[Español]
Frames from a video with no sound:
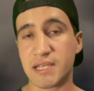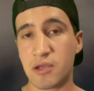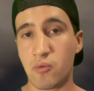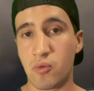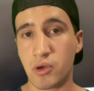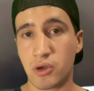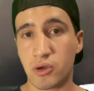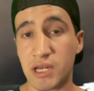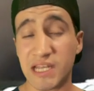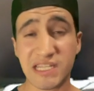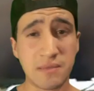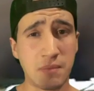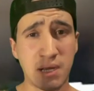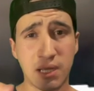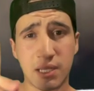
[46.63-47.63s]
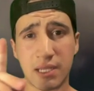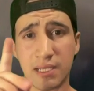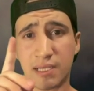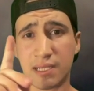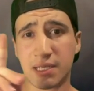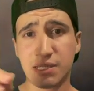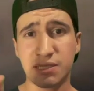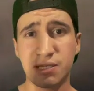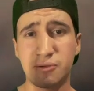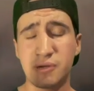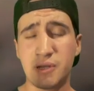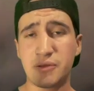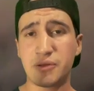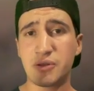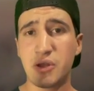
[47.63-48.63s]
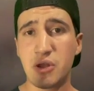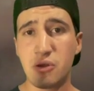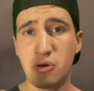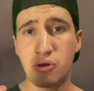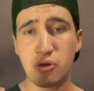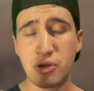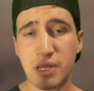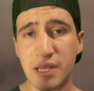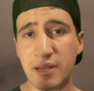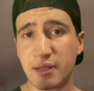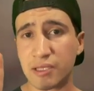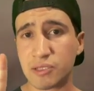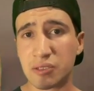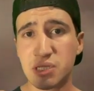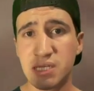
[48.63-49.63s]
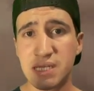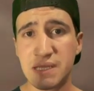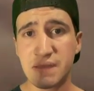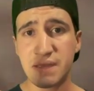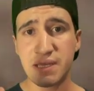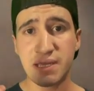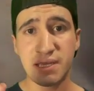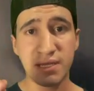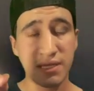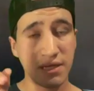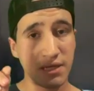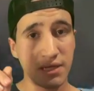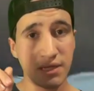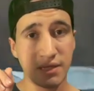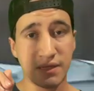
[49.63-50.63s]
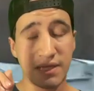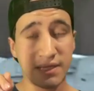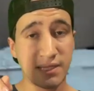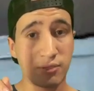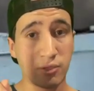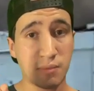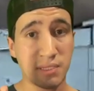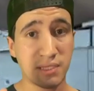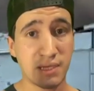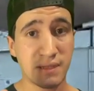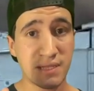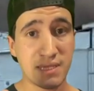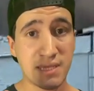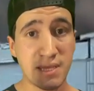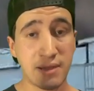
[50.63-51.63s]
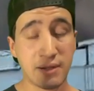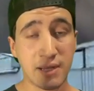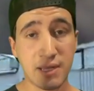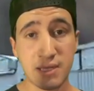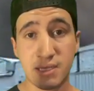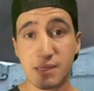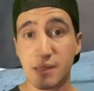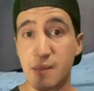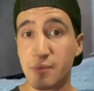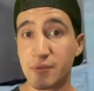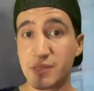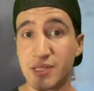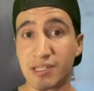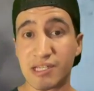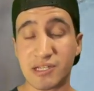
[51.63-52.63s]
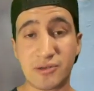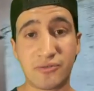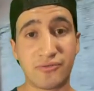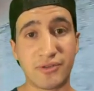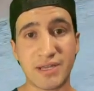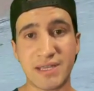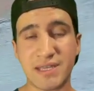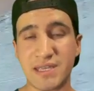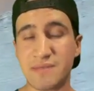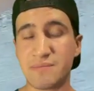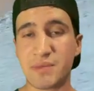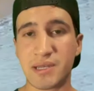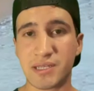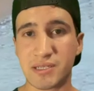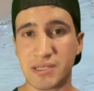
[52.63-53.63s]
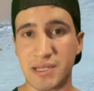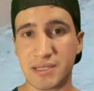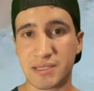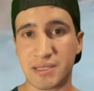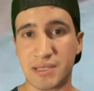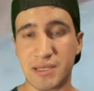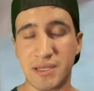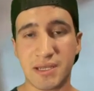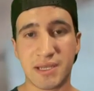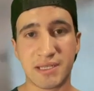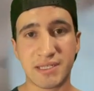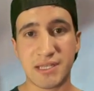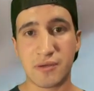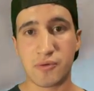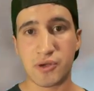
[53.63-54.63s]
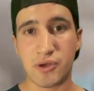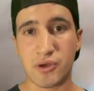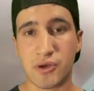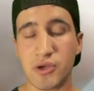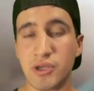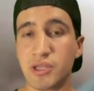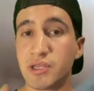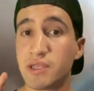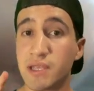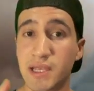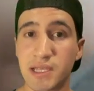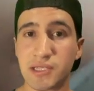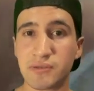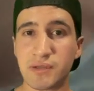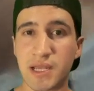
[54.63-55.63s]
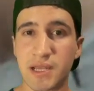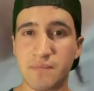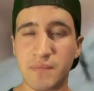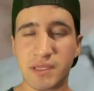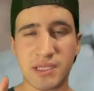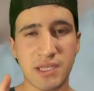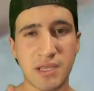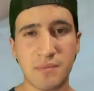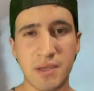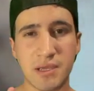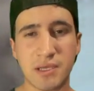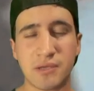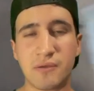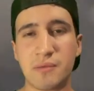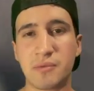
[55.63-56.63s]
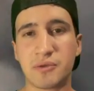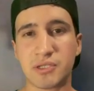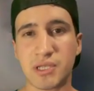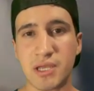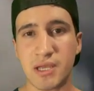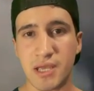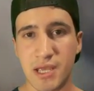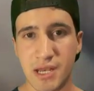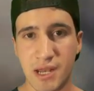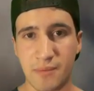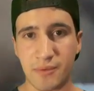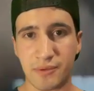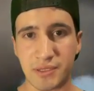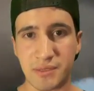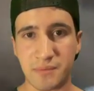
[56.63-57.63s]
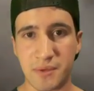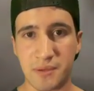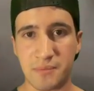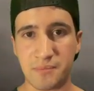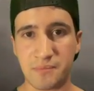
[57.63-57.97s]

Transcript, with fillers: que bueno, las imágenes que circularon hoy en las redes sociales de, esta tormenta de tierra en la provincia de Chaco fue impresionante. Así que bueno, dejen su like, sígueme y nos vemos en la próxima.